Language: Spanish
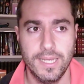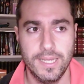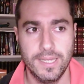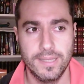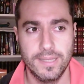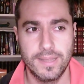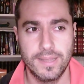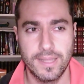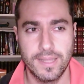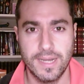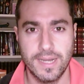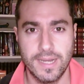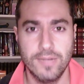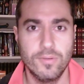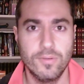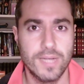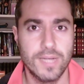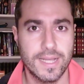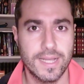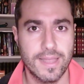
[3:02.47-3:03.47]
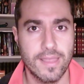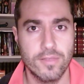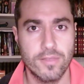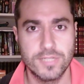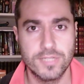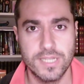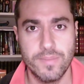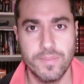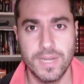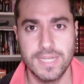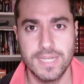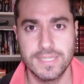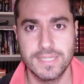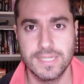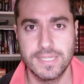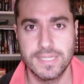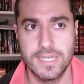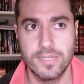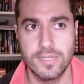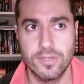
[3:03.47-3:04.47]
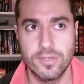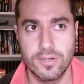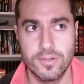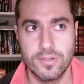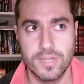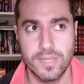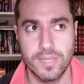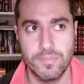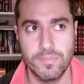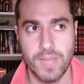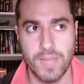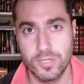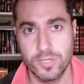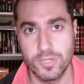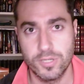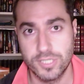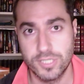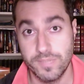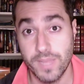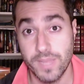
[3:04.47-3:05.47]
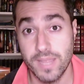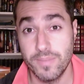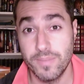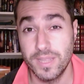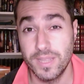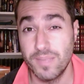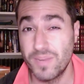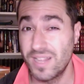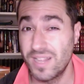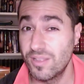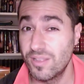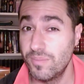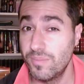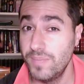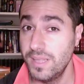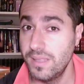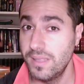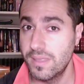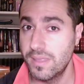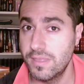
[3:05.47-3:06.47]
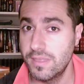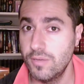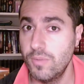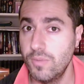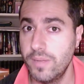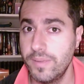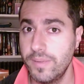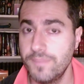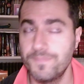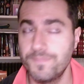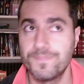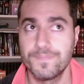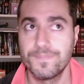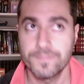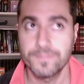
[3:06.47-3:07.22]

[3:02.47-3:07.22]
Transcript: eh, te traen una cada dos semanas, así que yo creo que aproximadamente para el 2019